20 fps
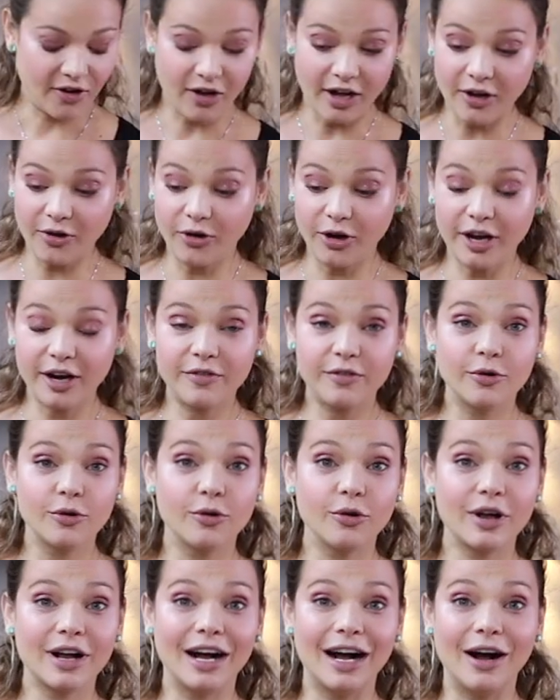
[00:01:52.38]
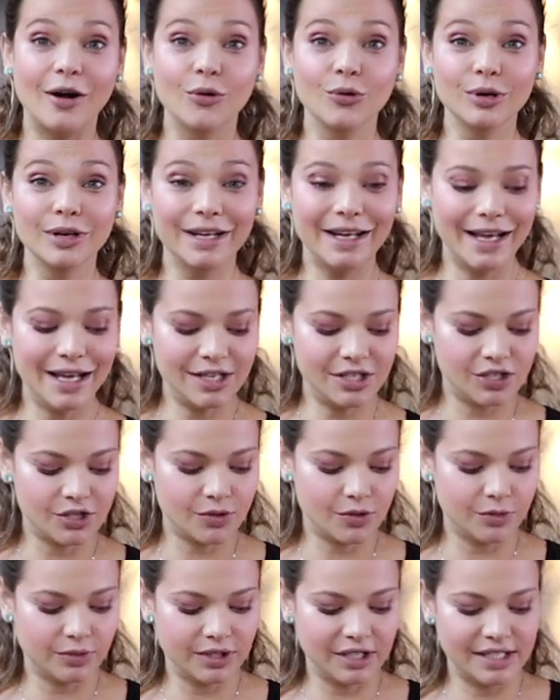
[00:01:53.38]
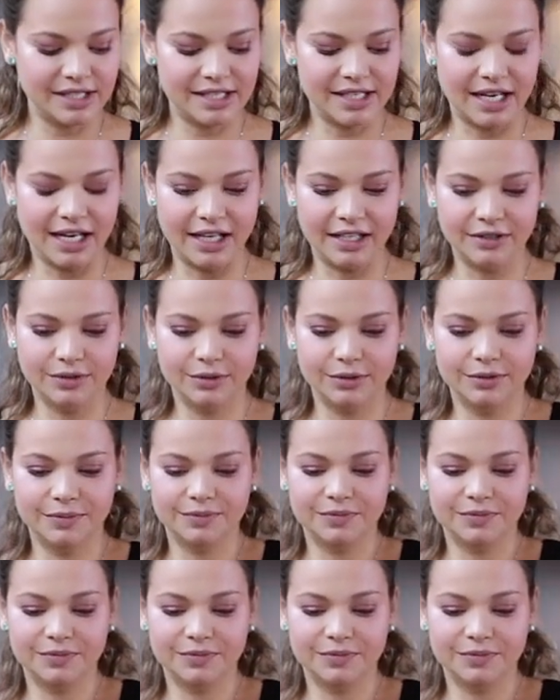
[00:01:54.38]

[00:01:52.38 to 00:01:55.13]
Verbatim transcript: Ó, agora eu vou colocar o leite condensado.